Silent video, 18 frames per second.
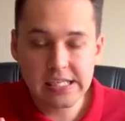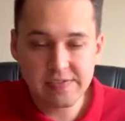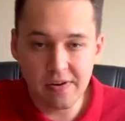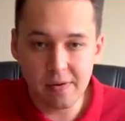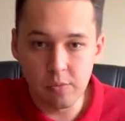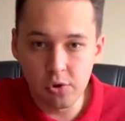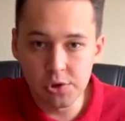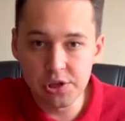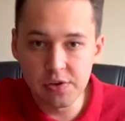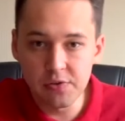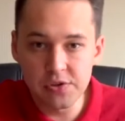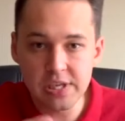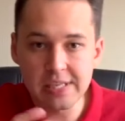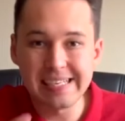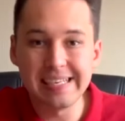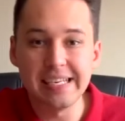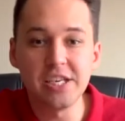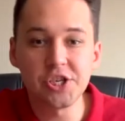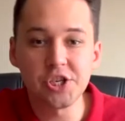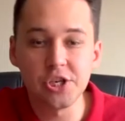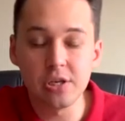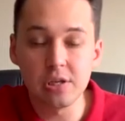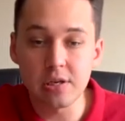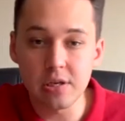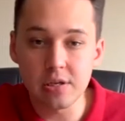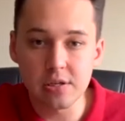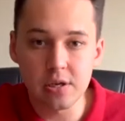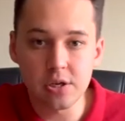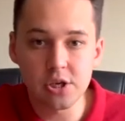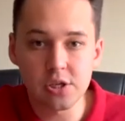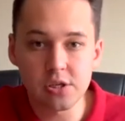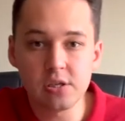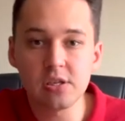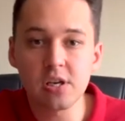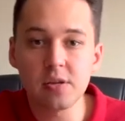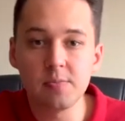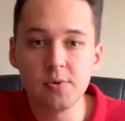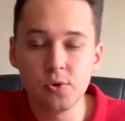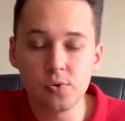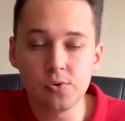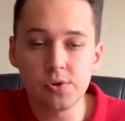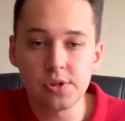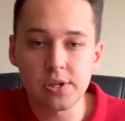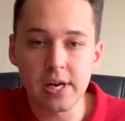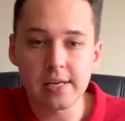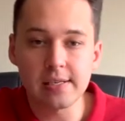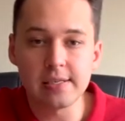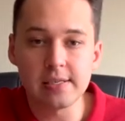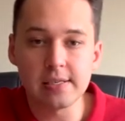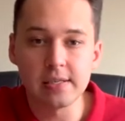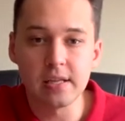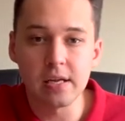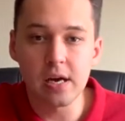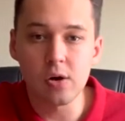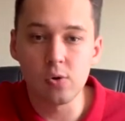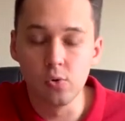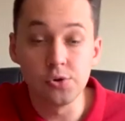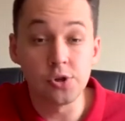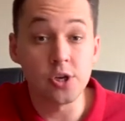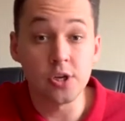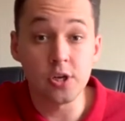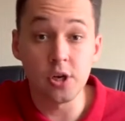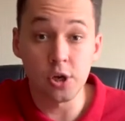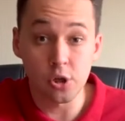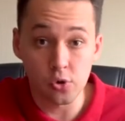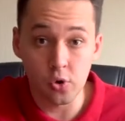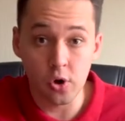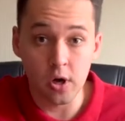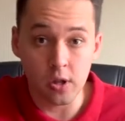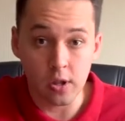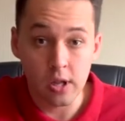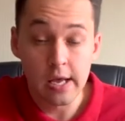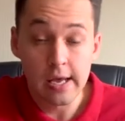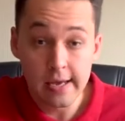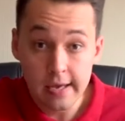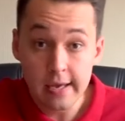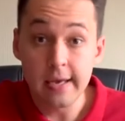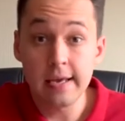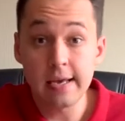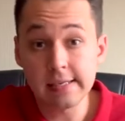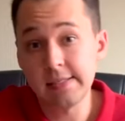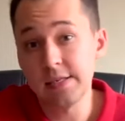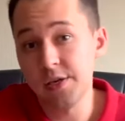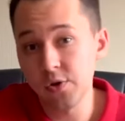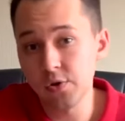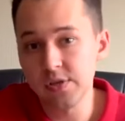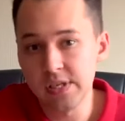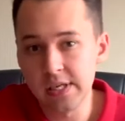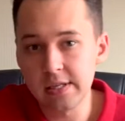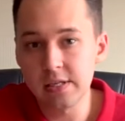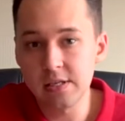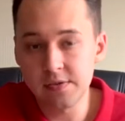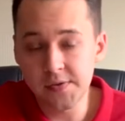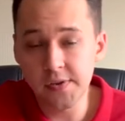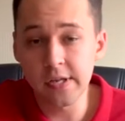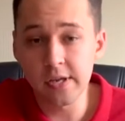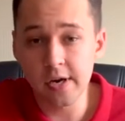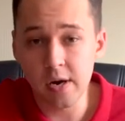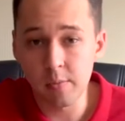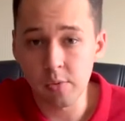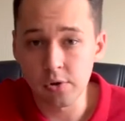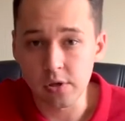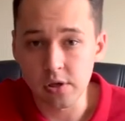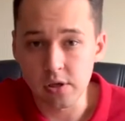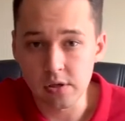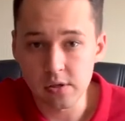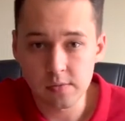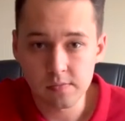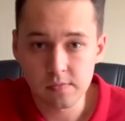свободные вот эти лишние 30-60 минут тратить на утренний ритуал. И я серьезно, это действительно работает.